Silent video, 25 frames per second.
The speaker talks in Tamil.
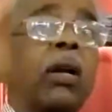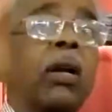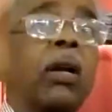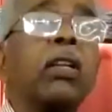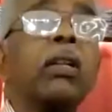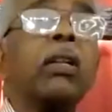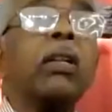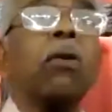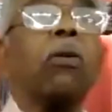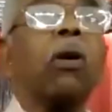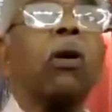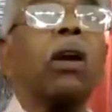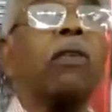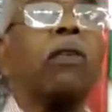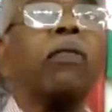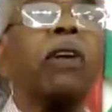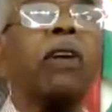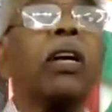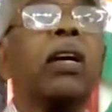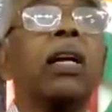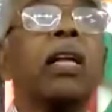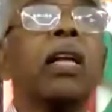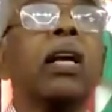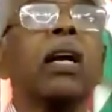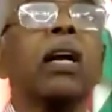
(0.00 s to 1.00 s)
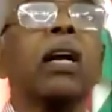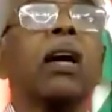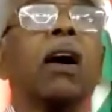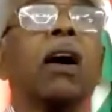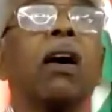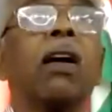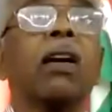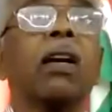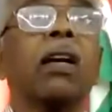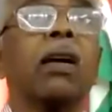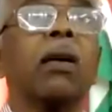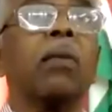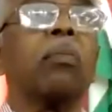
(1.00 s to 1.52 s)
அறிந்து கொள்ள வேண்டிய
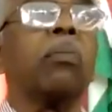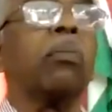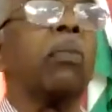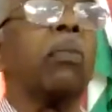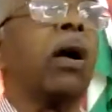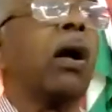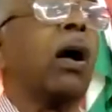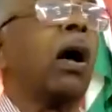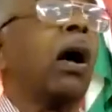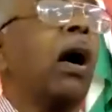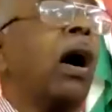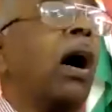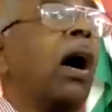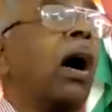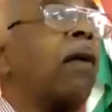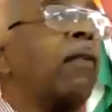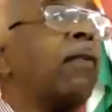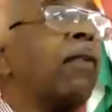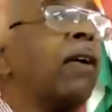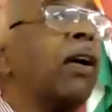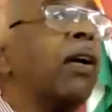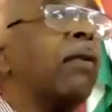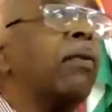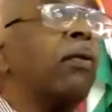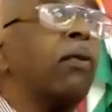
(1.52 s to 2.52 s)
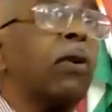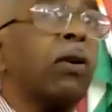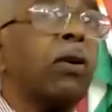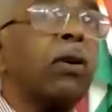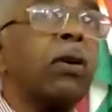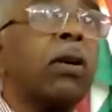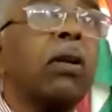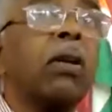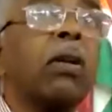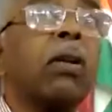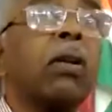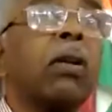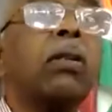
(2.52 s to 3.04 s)
காரியம் அவள்
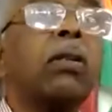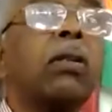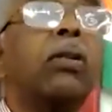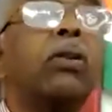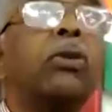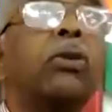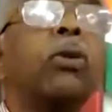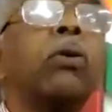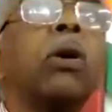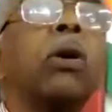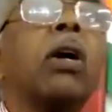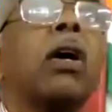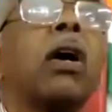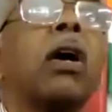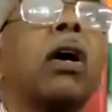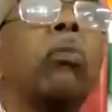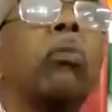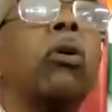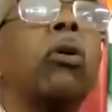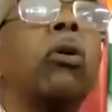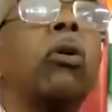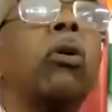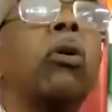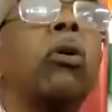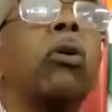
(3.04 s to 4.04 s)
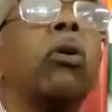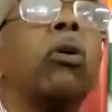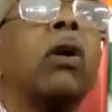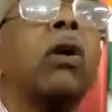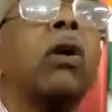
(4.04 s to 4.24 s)
ஒரு துக்கமுள்ள